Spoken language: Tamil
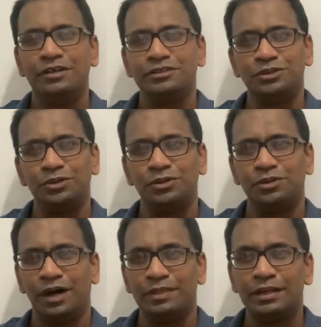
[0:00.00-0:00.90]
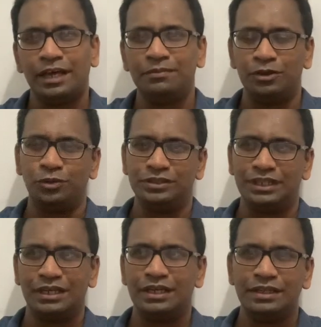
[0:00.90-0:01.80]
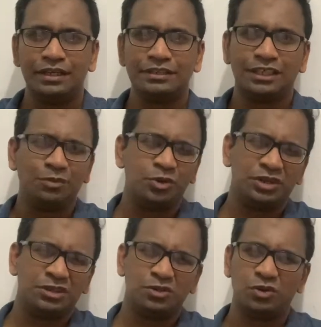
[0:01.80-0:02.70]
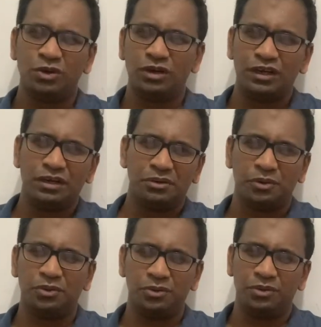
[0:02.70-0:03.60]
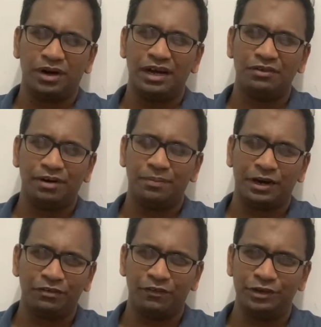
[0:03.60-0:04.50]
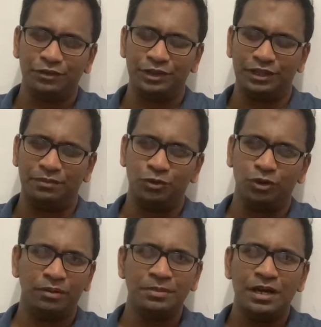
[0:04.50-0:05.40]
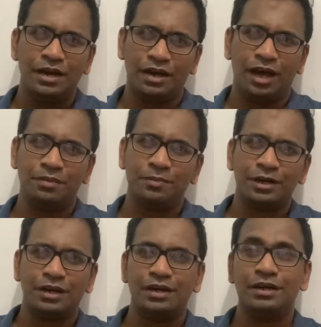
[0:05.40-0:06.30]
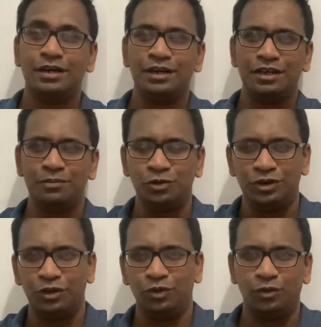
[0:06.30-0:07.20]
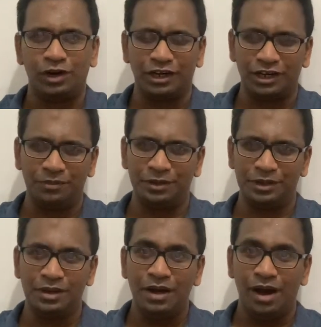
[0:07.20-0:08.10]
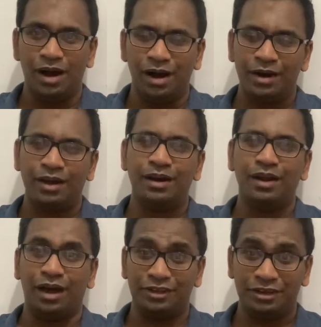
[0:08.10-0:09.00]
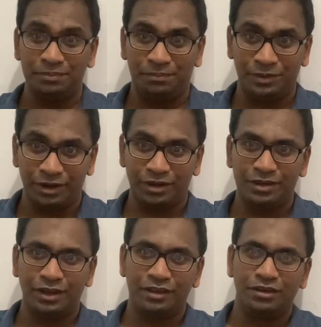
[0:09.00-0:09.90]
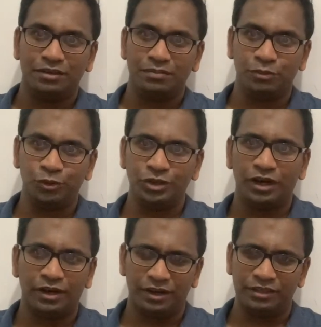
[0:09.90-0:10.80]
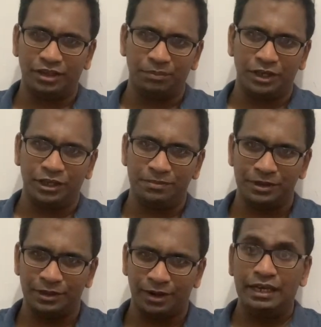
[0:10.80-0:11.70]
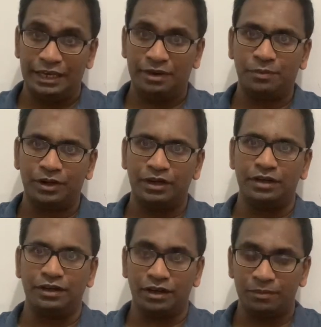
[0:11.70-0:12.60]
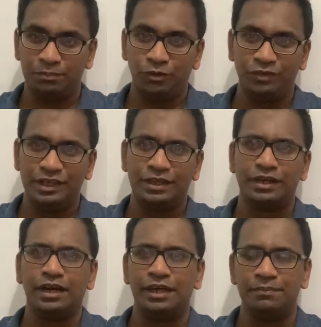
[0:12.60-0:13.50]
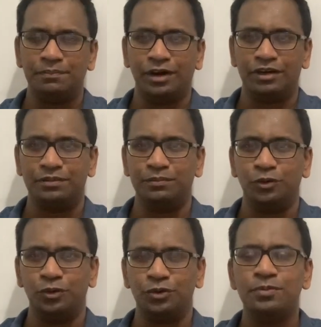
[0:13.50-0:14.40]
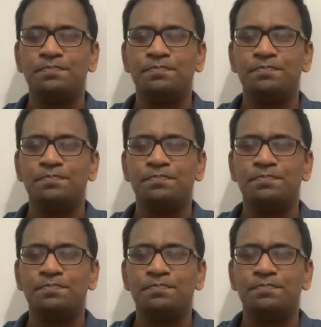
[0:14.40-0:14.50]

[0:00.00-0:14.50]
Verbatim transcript: ஸோ அந்த டைமில் யோசித்தாங்க இதை சமூகத்துக்குள்ளே ஒரு அளவாக பரவ விடுவதன் மூலம் நாம் மக்களுக்கு ஹேர்ட் இம்யூனிட்டியை உருவாக்கலாமண்டு ஆனால் அதன் பிறகு அதன் பூதாகரத்தன்மையும் அதனால் ஏற்பட்ட இறப்பு வீதங்களையும் பார்க்கும்போது